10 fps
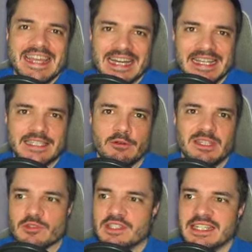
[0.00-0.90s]
era la CEO
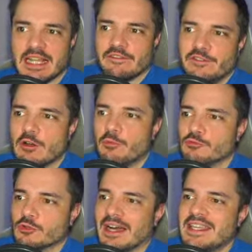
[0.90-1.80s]
di Mozilla fino
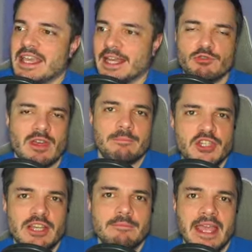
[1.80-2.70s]
appunto a ieri, cioè
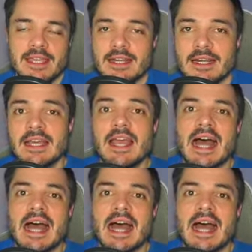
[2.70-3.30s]
Mitchell Baker,